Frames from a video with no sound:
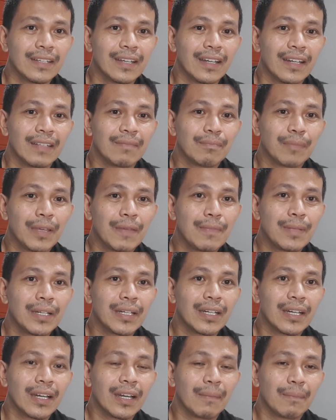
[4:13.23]
At may
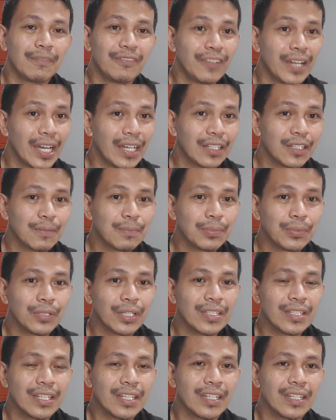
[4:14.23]
mga vlogger po
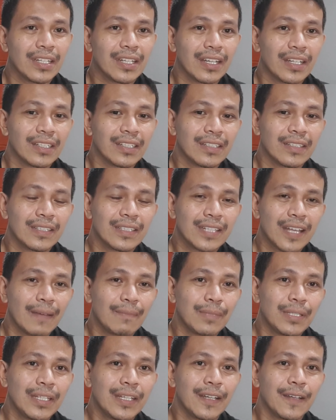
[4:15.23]
kasi na
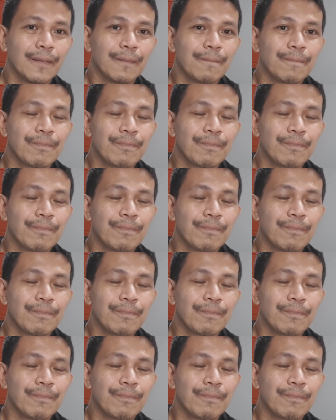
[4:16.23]
nagsabi na